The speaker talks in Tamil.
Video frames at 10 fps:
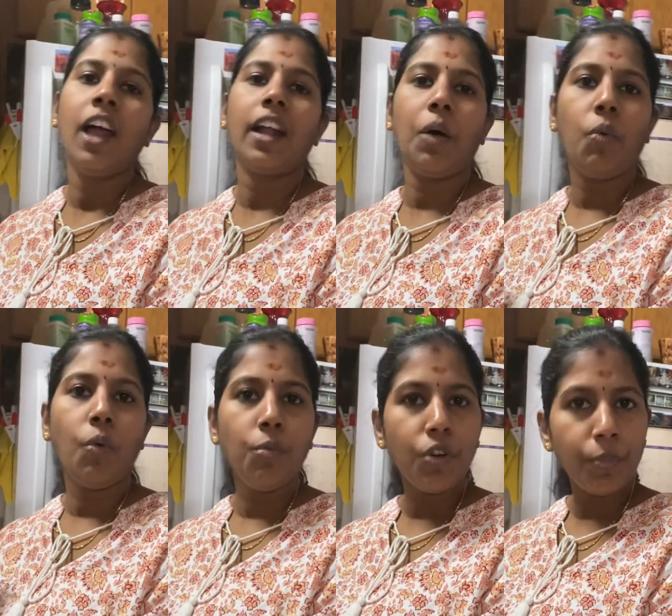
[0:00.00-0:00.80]
நான்
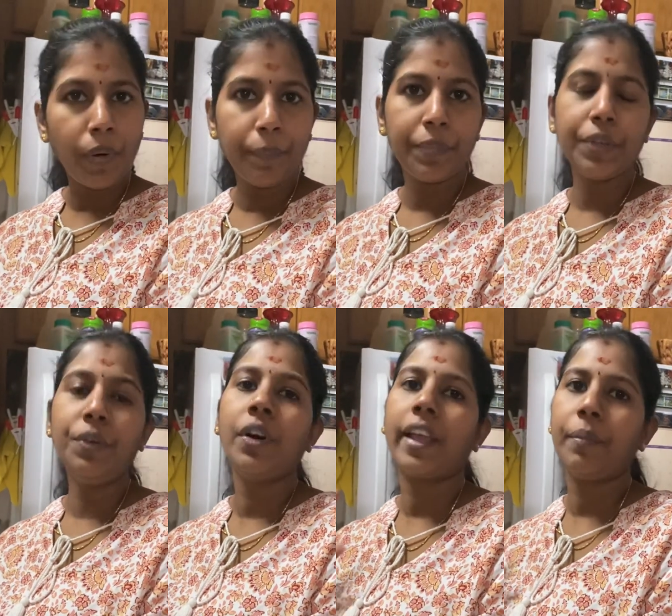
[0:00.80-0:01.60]
ஒவ்வொரு பம்பையும்
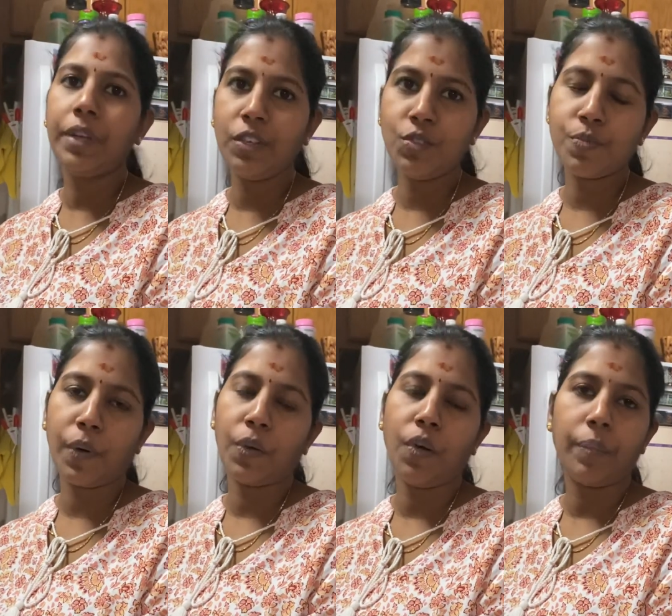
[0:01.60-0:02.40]
எப்படி யூஸ்
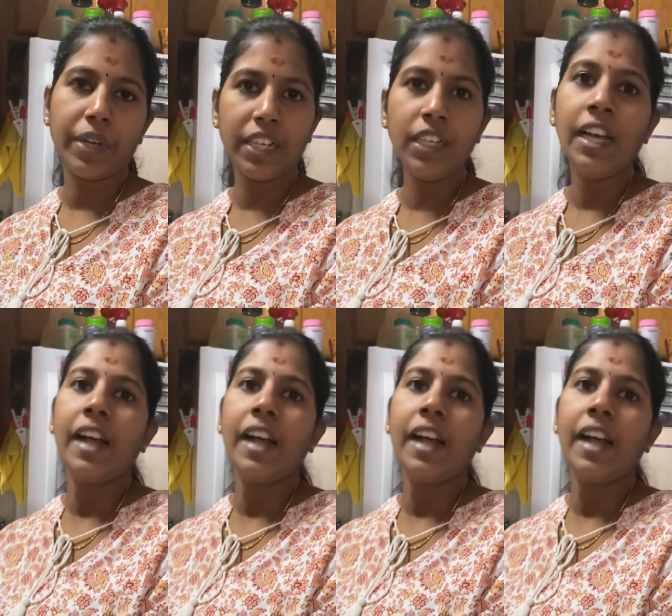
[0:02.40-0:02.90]
பண்ணோம் அப்படின்னு